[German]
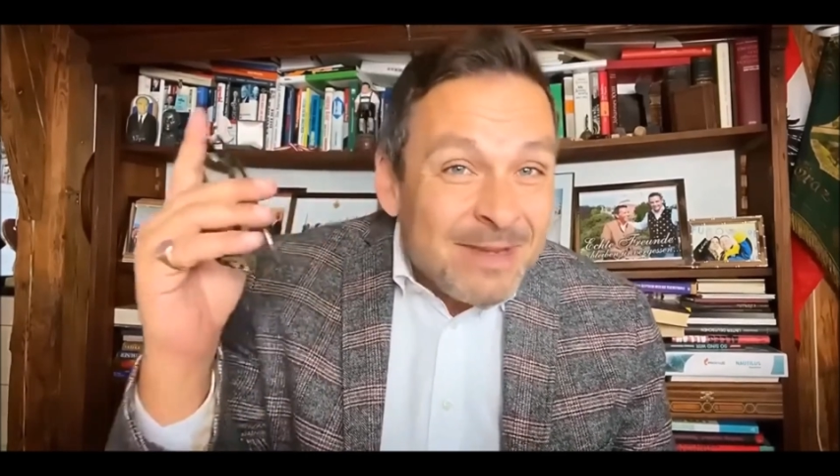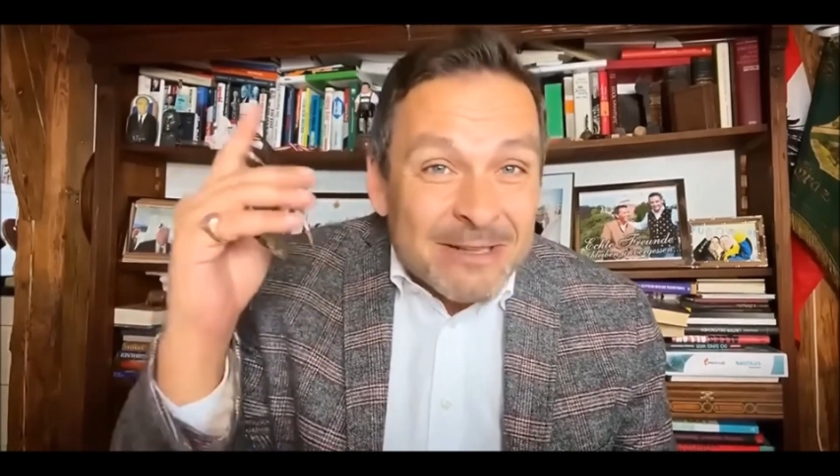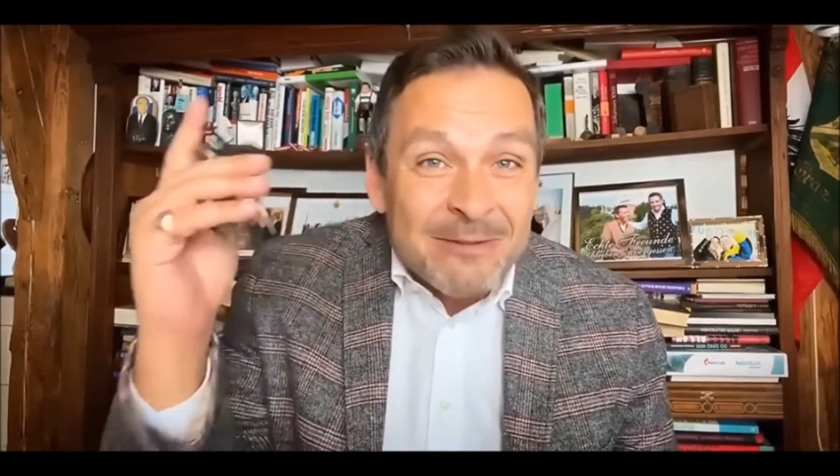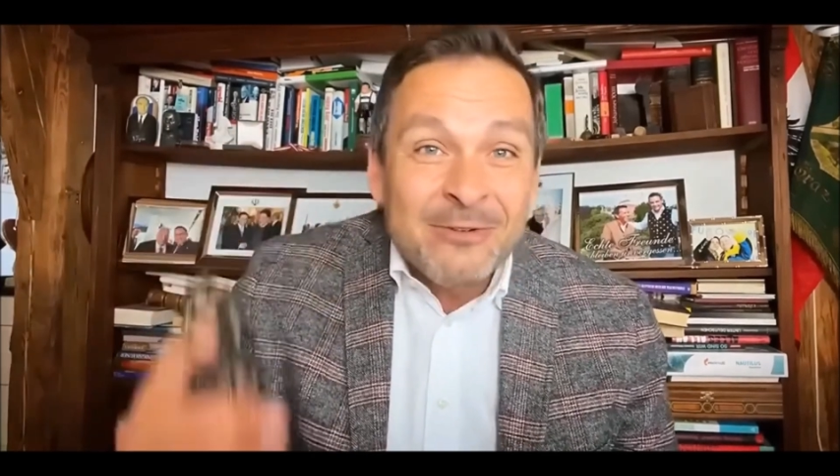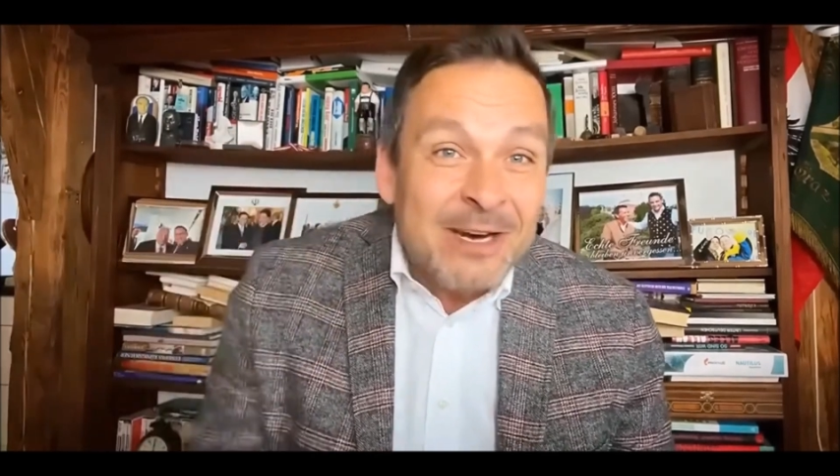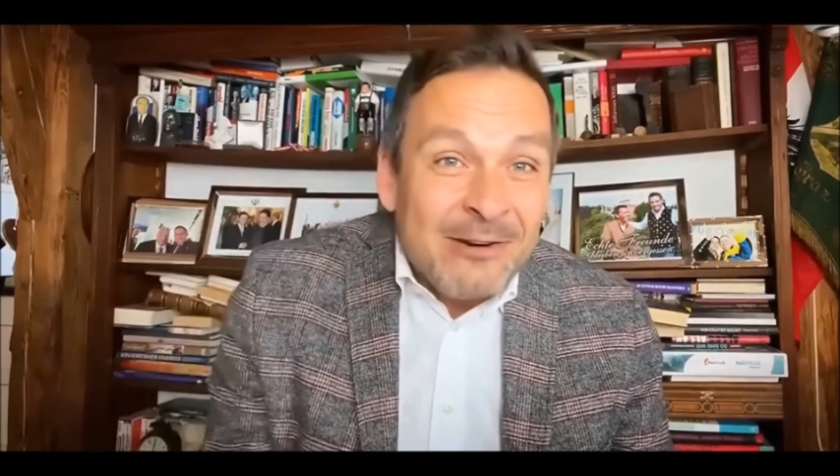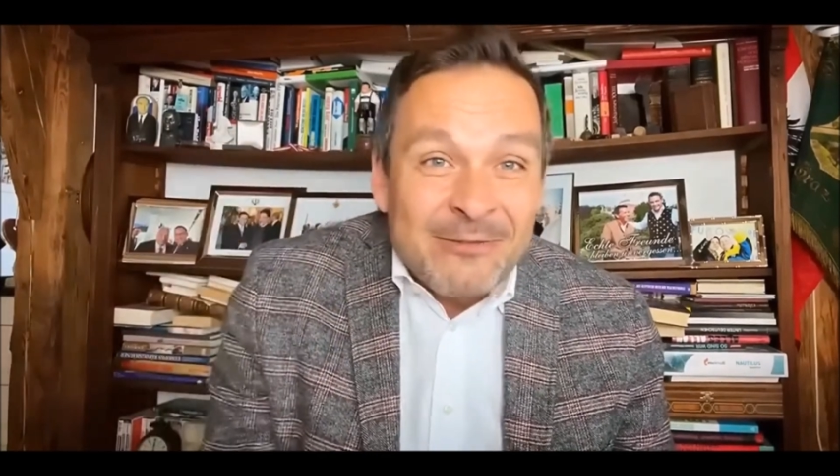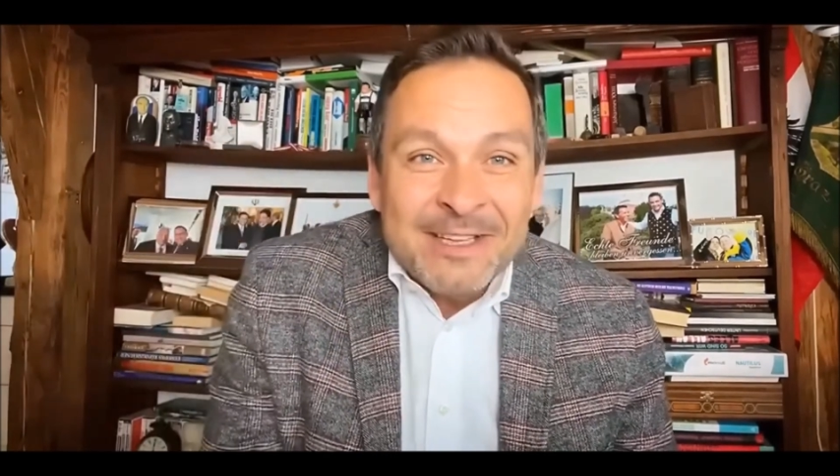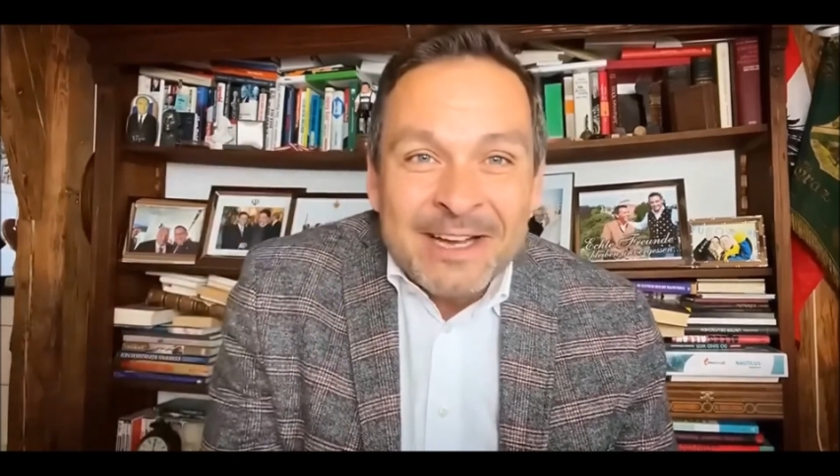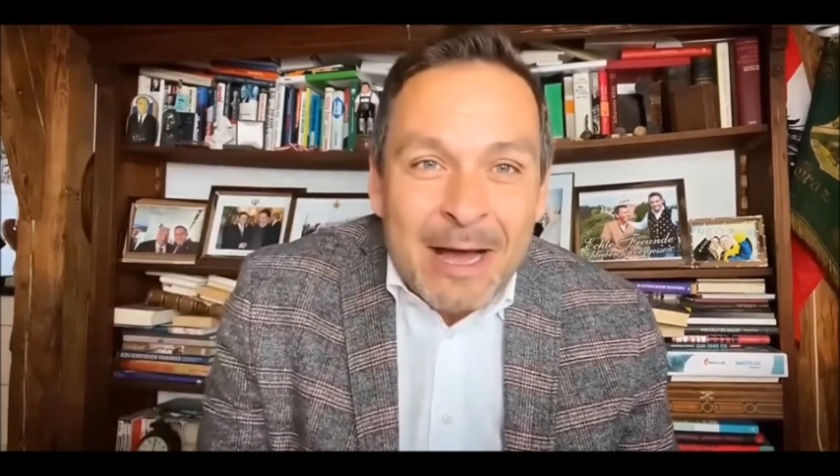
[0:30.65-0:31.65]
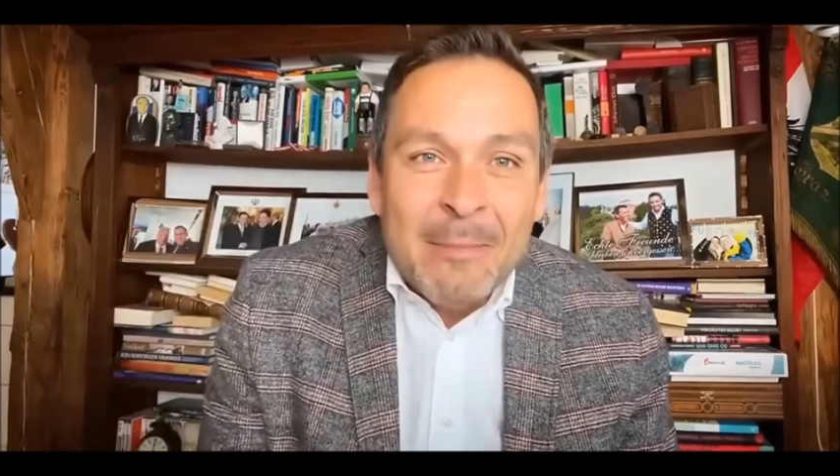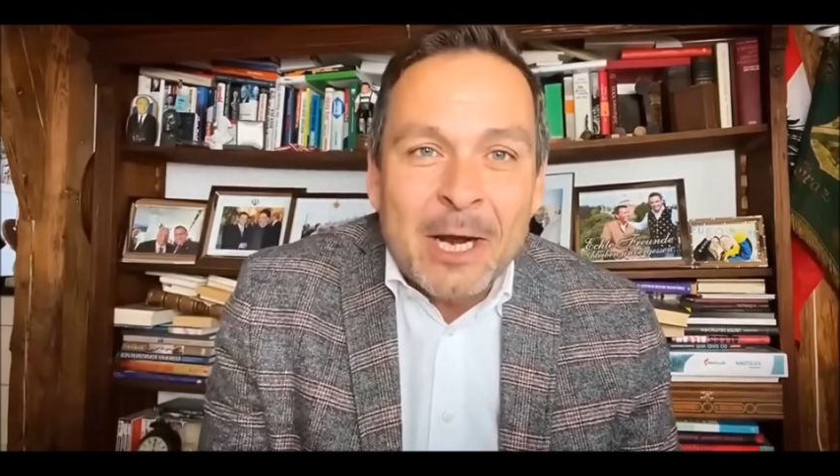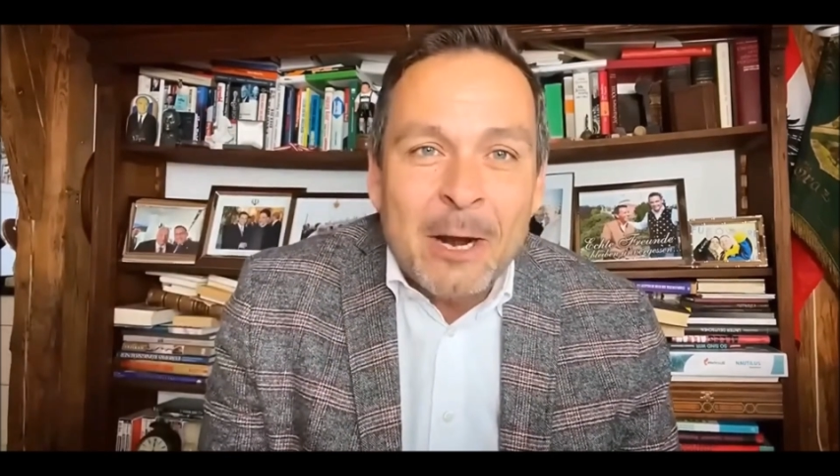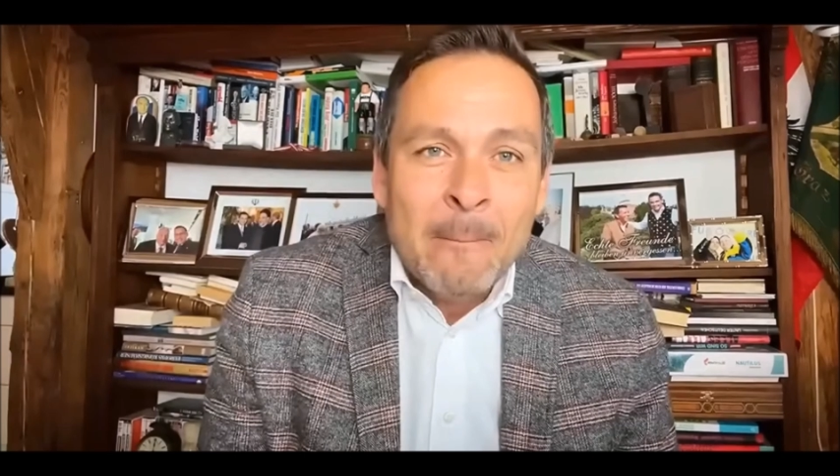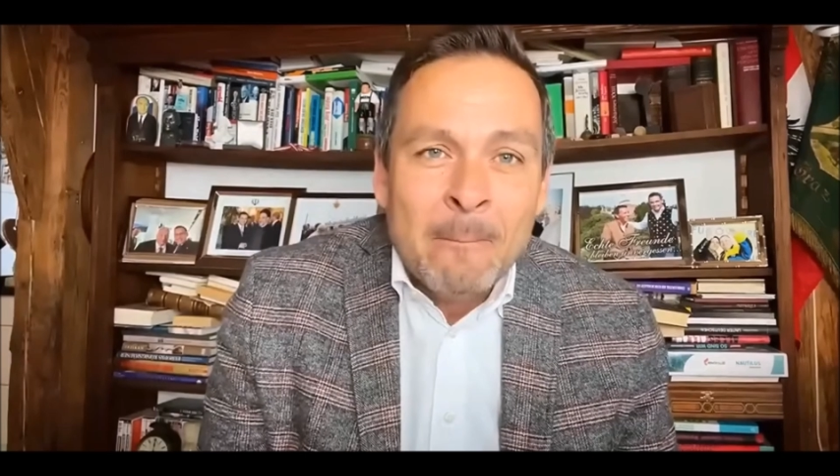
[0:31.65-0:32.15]
mitten vor laufender
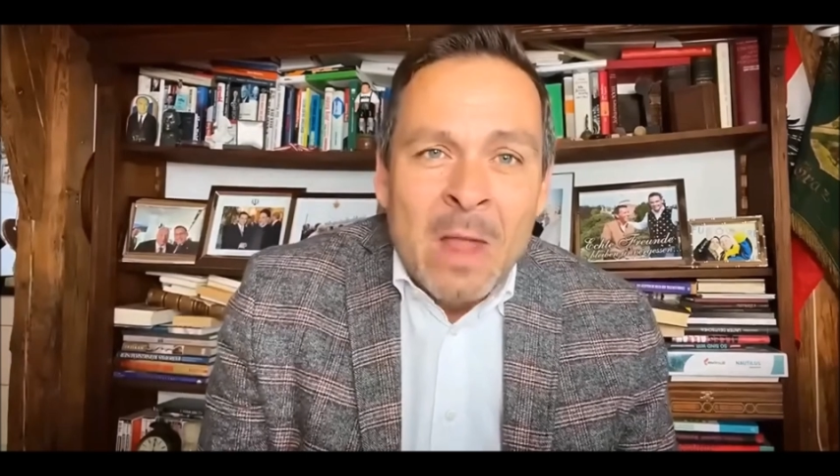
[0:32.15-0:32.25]
Kamera.